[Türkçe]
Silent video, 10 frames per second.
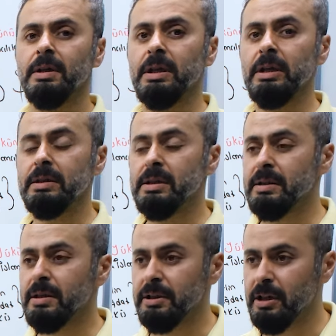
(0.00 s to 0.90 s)

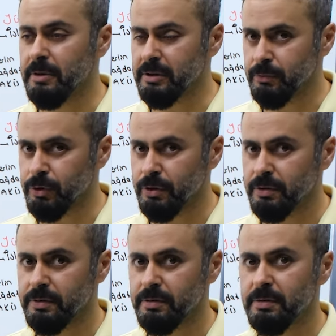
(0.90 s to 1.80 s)
İngiltere tanıyamadım diyor.
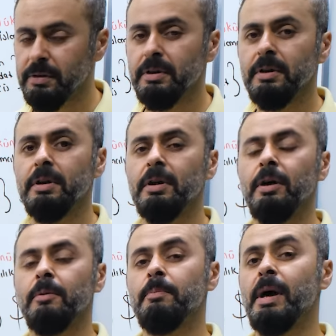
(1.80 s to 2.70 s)

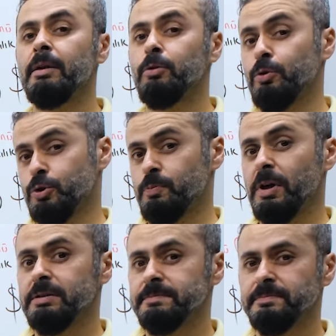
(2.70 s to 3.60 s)
Ben
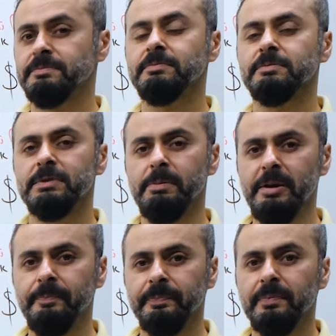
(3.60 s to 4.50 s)
Osman. Değil
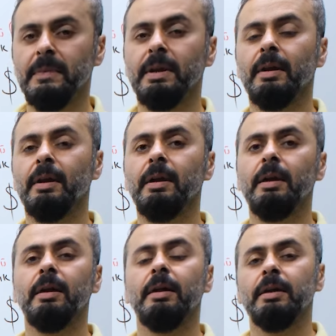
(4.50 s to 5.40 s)
mi?
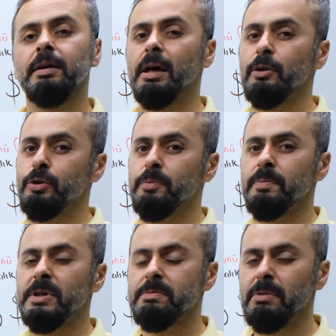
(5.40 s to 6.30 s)
Ya
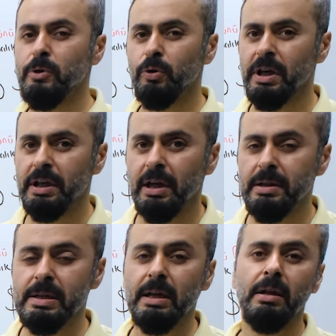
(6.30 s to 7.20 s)
diyor başıma bir olay
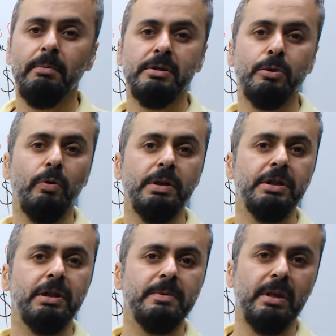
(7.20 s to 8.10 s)
geldi. Senden başka
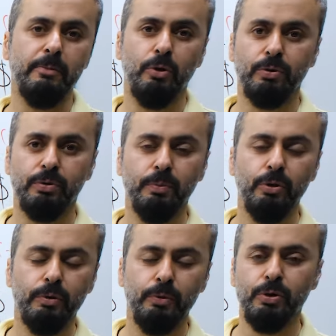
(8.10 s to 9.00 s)
güvenecek kimsem yoktu.
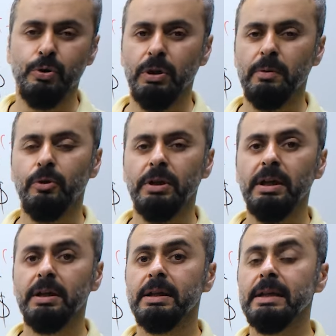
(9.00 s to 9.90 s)
Buyur buyur şöyle
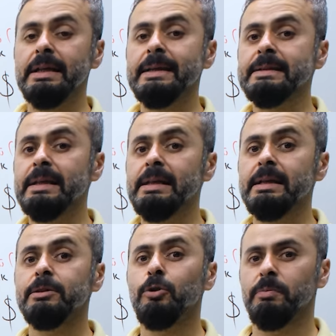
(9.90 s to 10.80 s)
böyle. İngiltere'ye
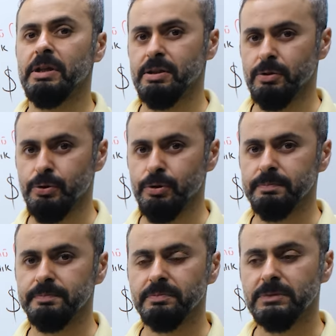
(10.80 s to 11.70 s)
yakın olmaya çalışıyorum.
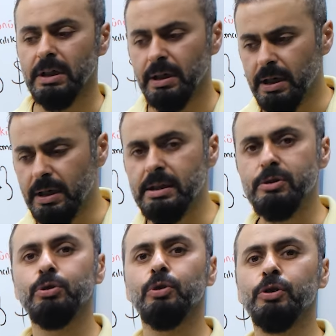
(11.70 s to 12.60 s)

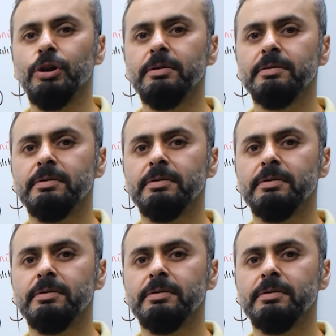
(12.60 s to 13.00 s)
Ertesi gün oluyor.